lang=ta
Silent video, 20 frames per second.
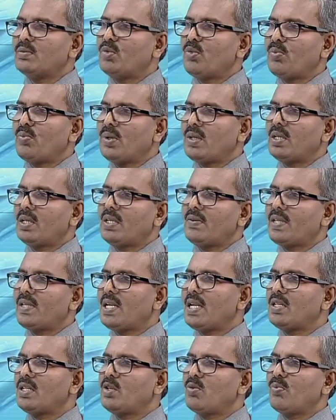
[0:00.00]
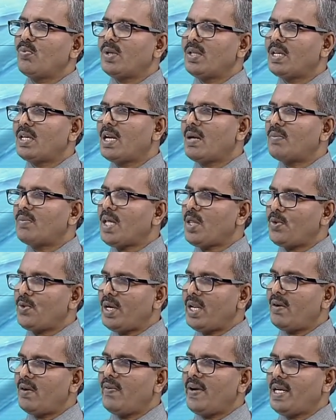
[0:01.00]
முப்பது இருபதுலேருந்து முப்பது கிராம் தான்
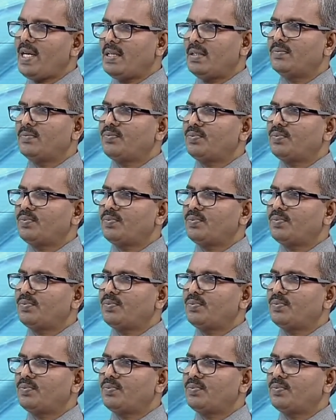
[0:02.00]
அதனுடைய வெயிட்